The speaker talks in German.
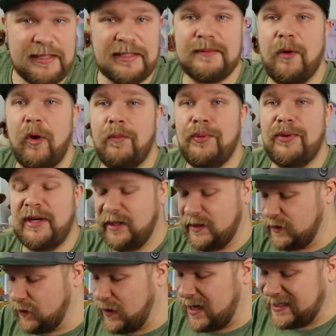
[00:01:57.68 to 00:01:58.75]
diesem
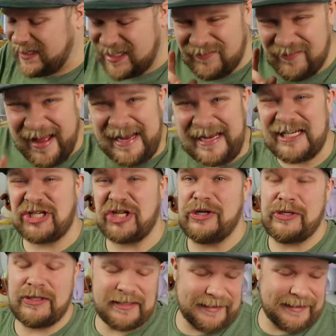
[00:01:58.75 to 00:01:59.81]
Opening sogar zwei
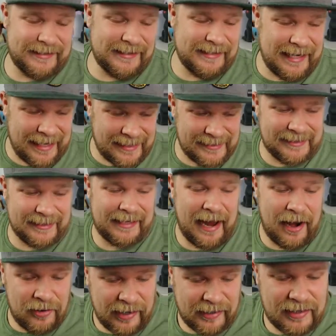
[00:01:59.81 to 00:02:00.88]
Chancen, die letzte
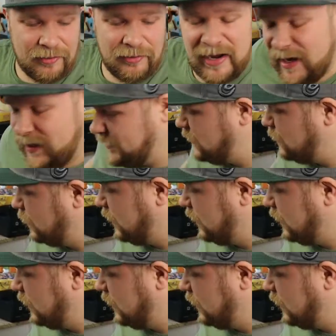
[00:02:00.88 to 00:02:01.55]
Character Rare zu